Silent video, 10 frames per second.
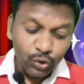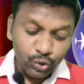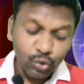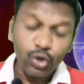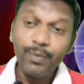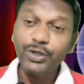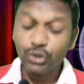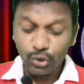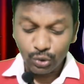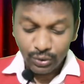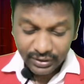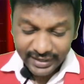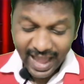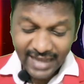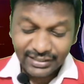స్కూల్ బస్సులు
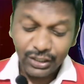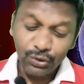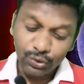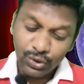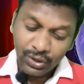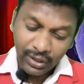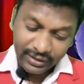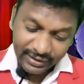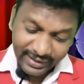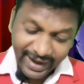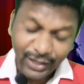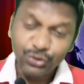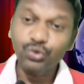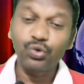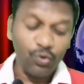ట్యాక్సీలు
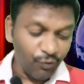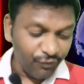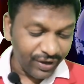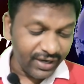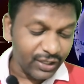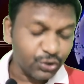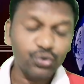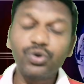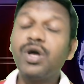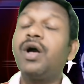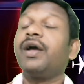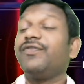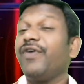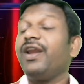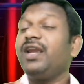ట్రైన్స్ ఫెర్రీసు
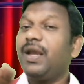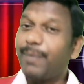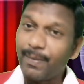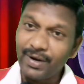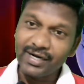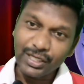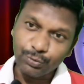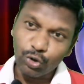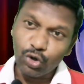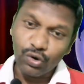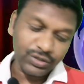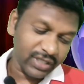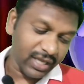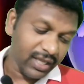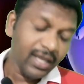ఇవన్నీ పబ్లిక్ ట్రాన్స్పోర్ట్లోకి
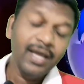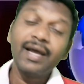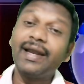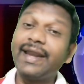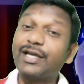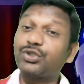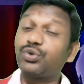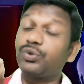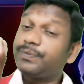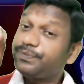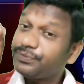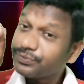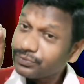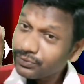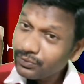వస్తాయి నెక్స్ట్
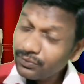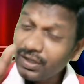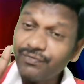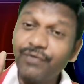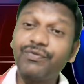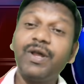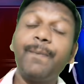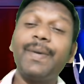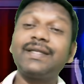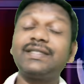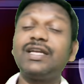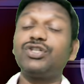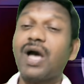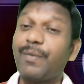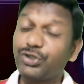ఫిఫ్టీ
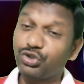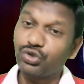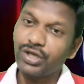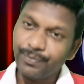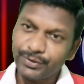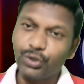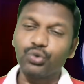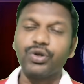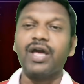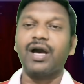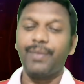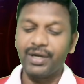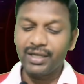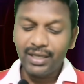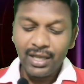పర్సెంట్ సామర్థ్యంతో ఈ తిరుగుతున్నాయి
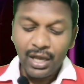కాబట్టి